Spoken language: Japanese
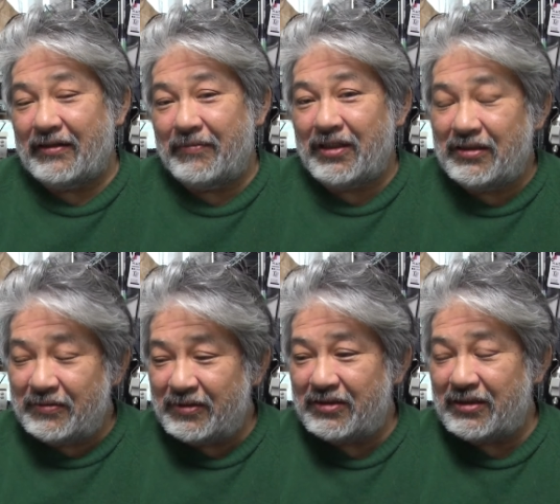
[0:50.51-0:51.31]
まあ、
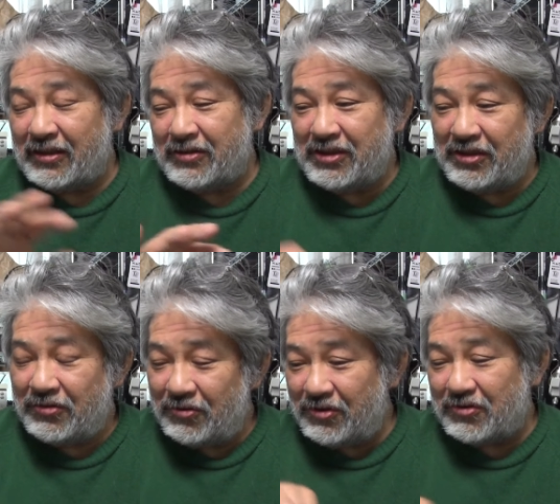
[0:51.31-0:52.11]
要するにあの人
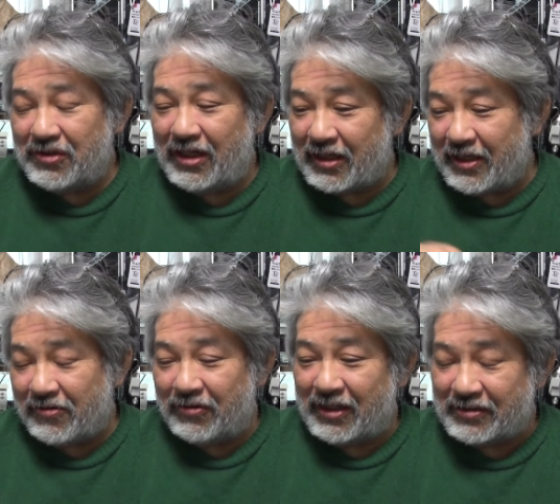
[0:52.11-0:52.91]
口の多いとこでは結
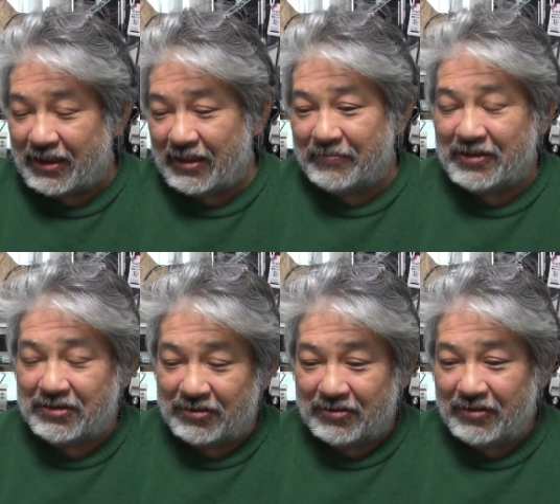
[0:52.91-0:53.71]
構たくさんあります
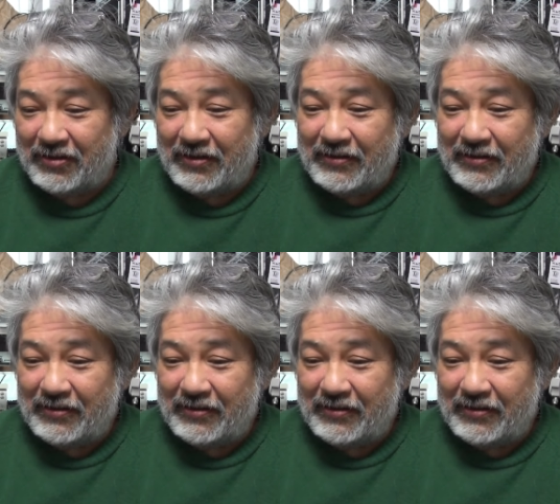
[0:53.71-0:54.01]
よと。